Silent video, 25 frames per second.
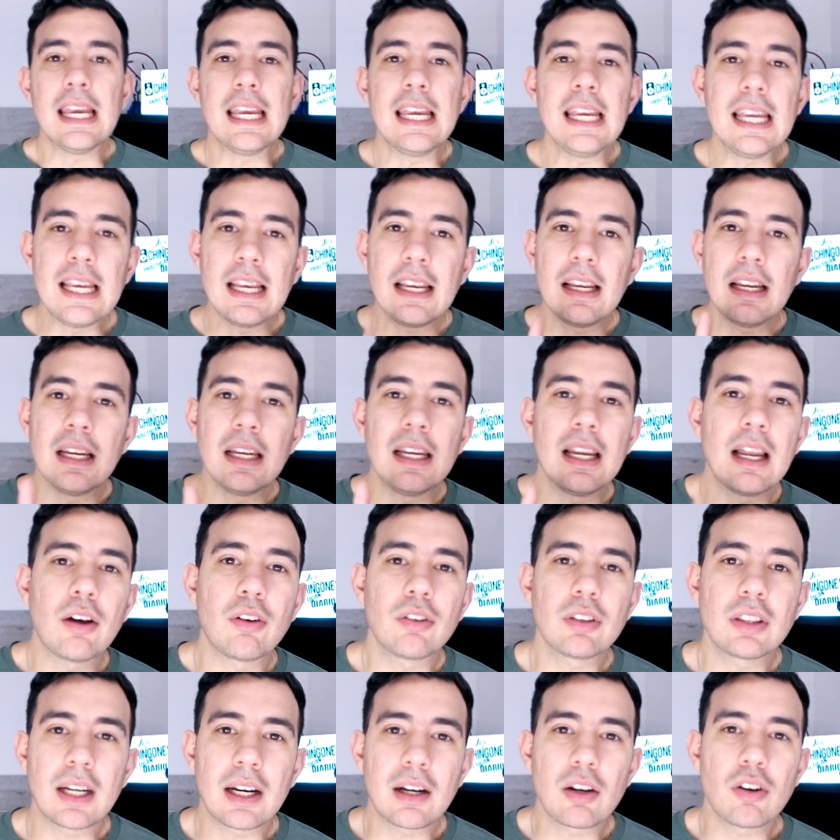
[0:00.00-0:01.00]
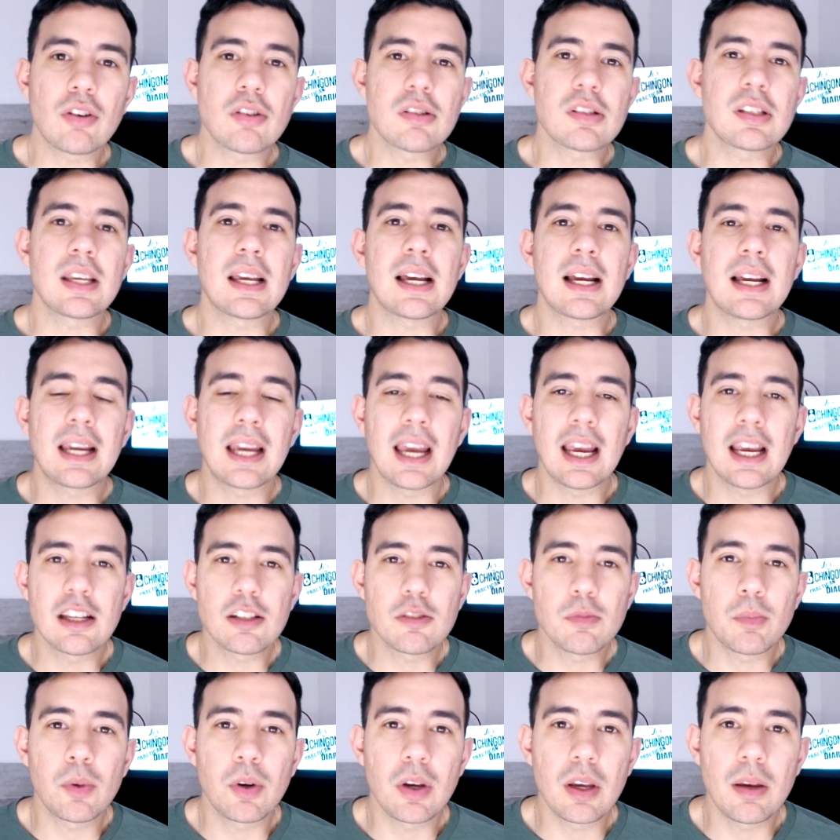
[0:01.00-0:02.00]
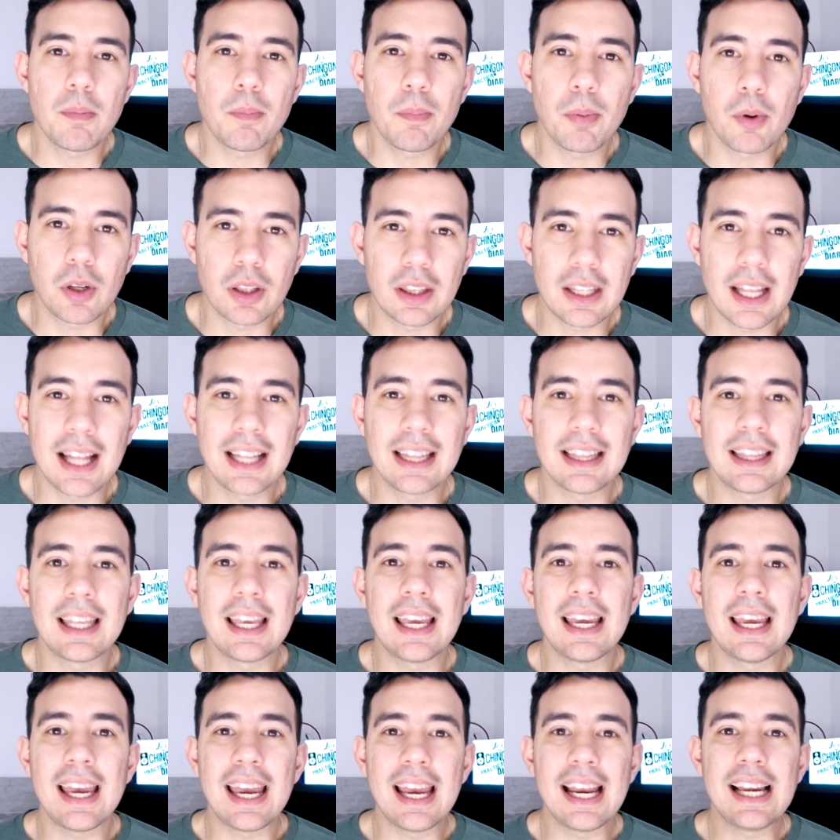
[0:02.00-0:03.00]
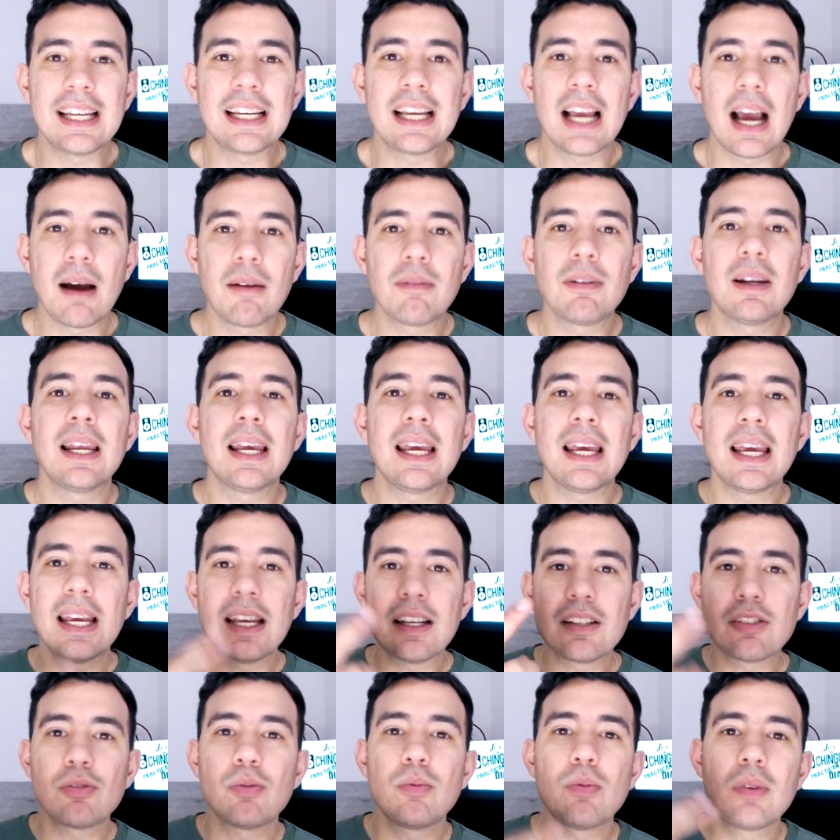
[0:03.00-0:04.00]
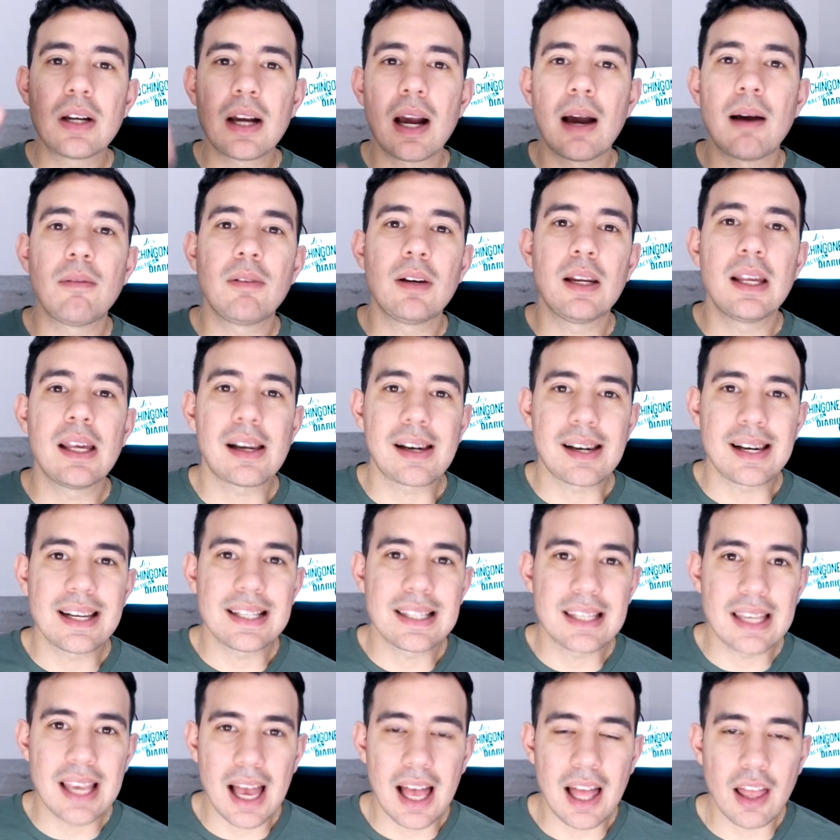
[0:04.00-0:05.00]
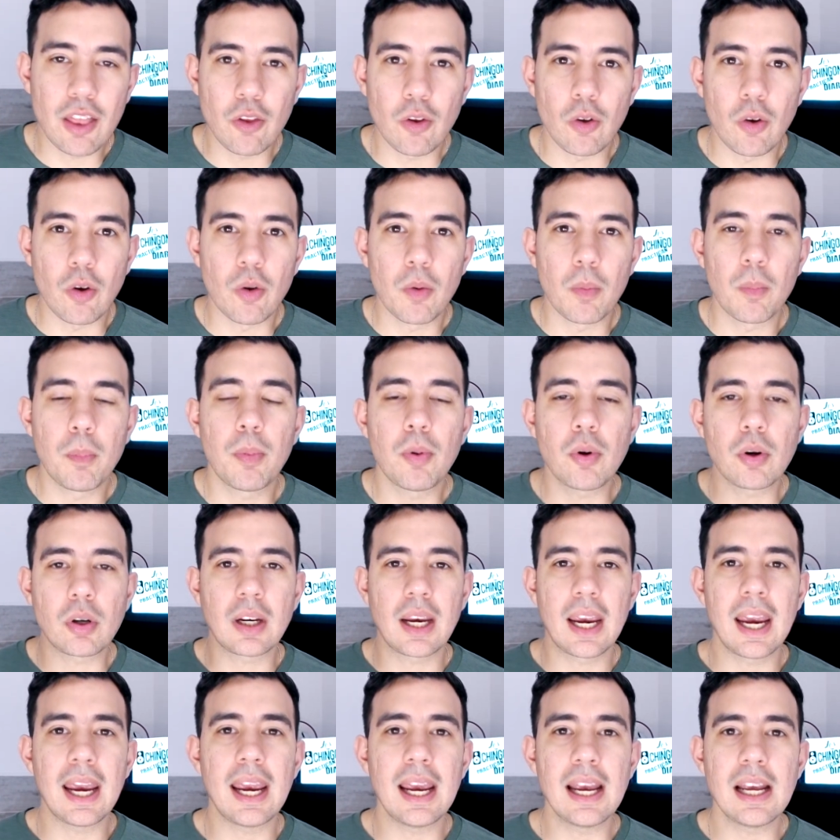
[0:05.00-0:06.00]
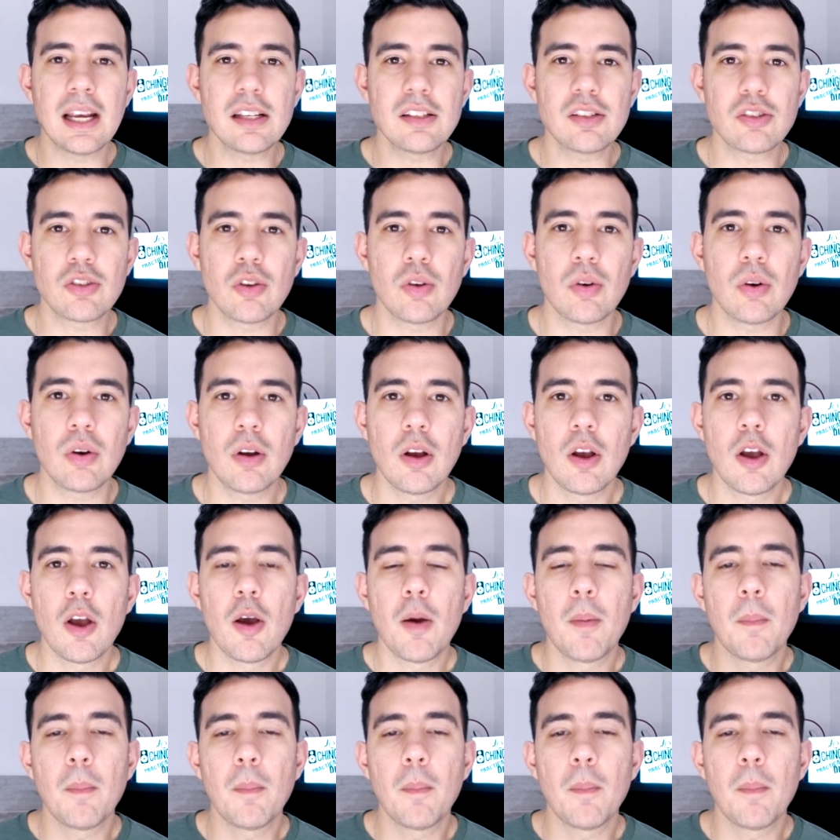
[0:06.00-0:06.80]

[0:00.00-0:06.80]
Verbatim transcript: Y la otra cosa que es muy importante, el cable es un cable rizado. ¿Por qué esto?